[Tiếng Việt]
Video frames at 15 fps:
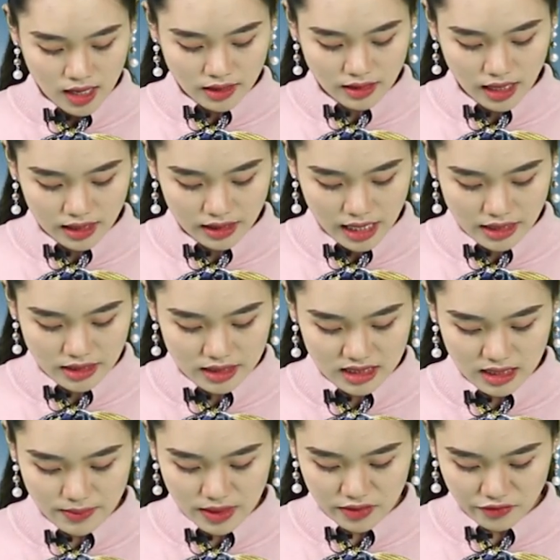Tại SCC
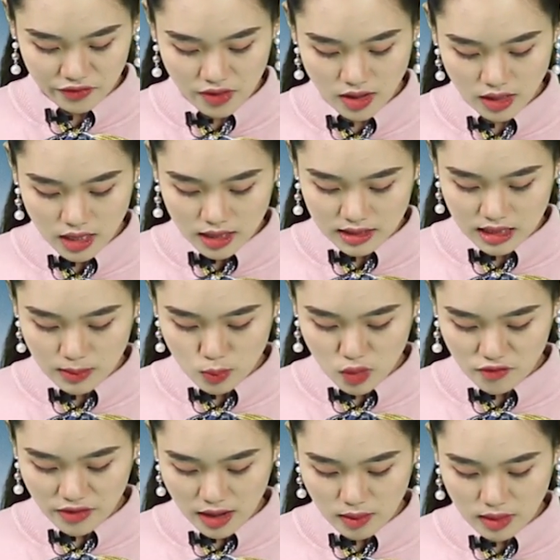Bình Phước, giá mua
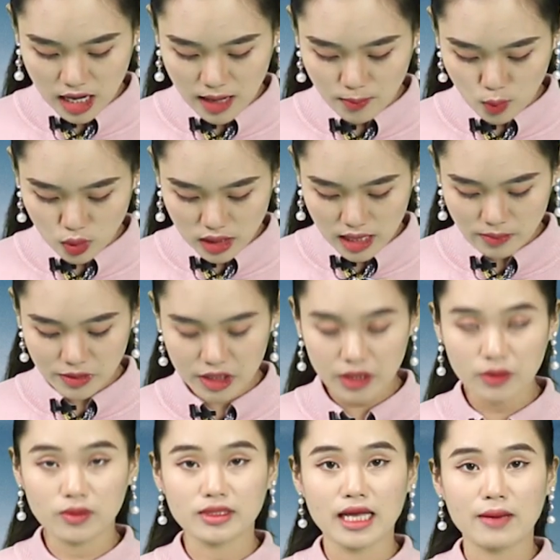vào là 45
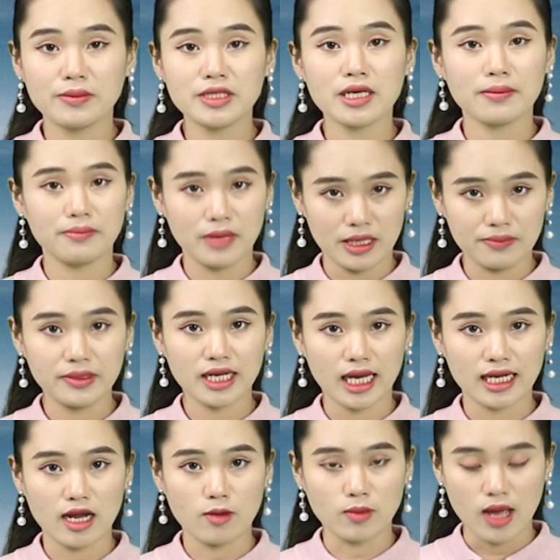triệu 870
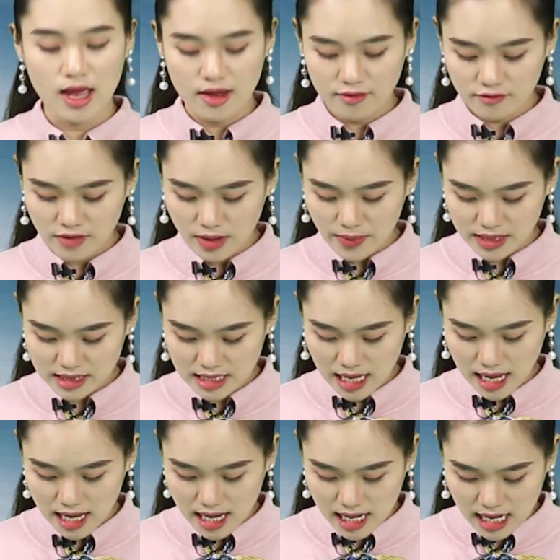ngàn đồng và bán
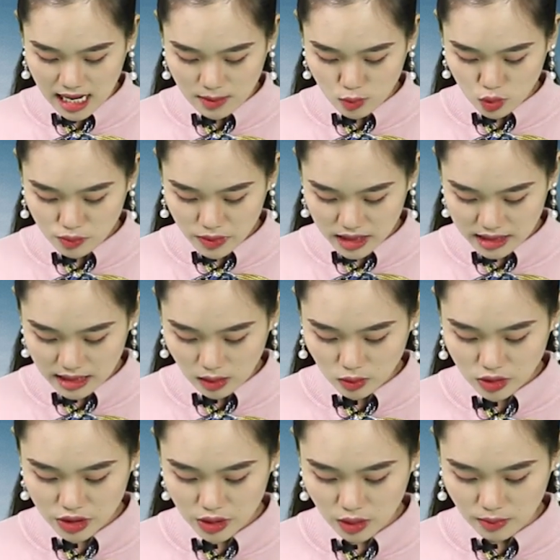ra là 46
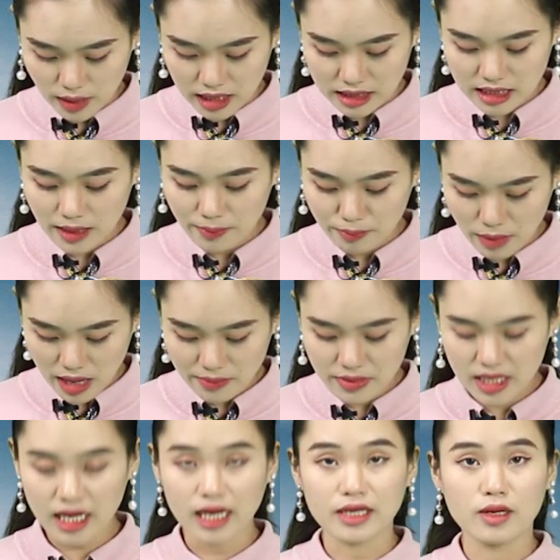triệu
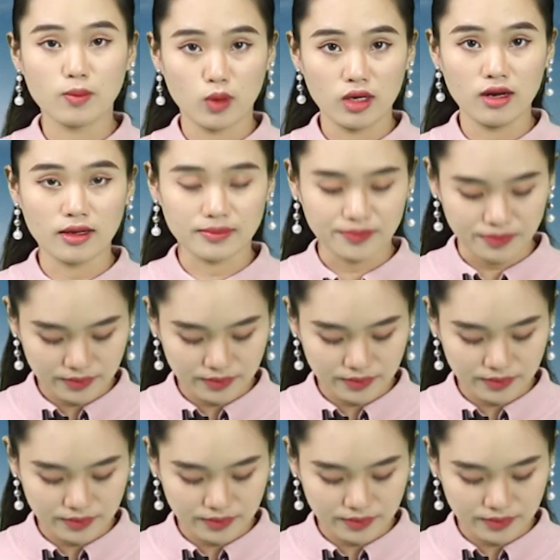730 ngàn đồng một lượng.